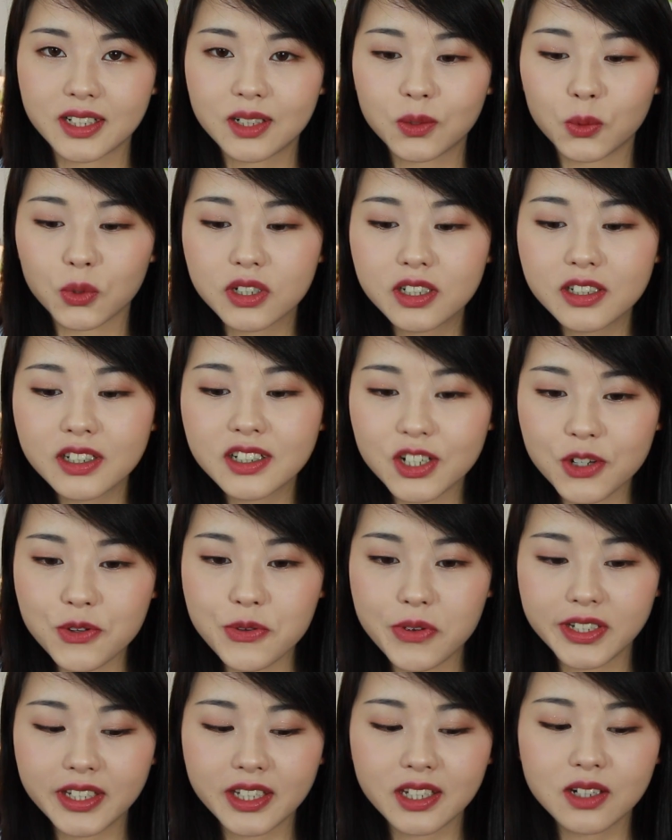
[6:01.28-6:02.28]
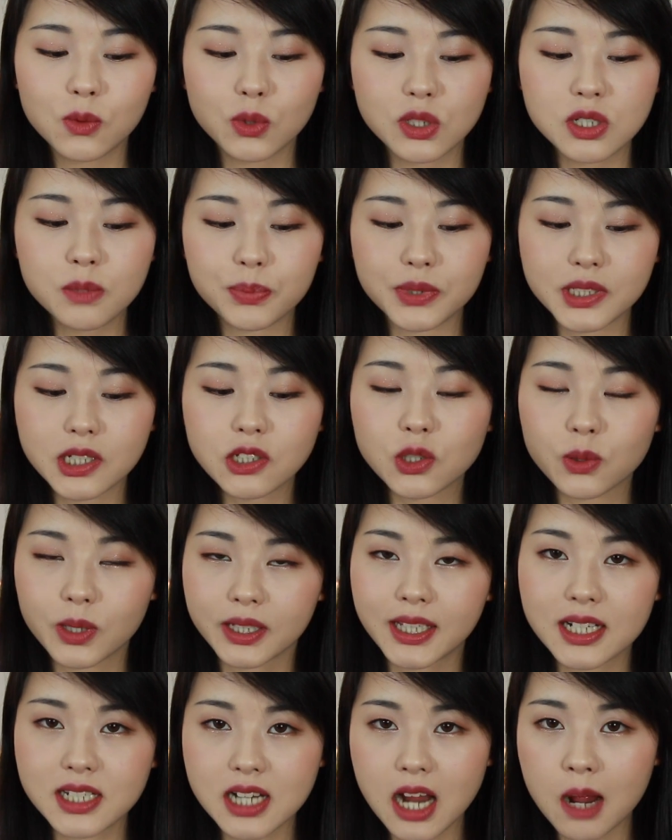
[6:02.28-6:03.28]
呢，我个人原因，我是比较喜
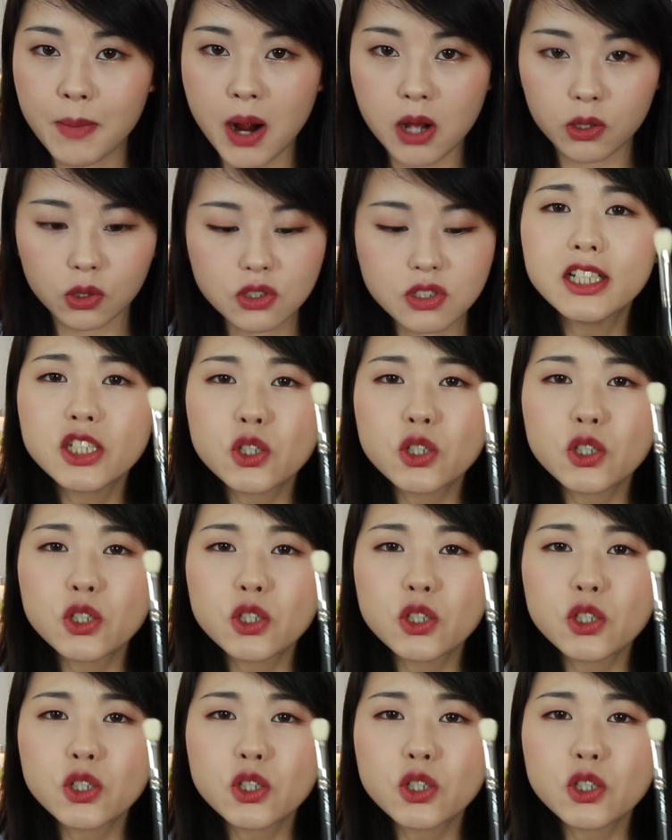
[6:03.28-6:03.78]
欢它炸毛的。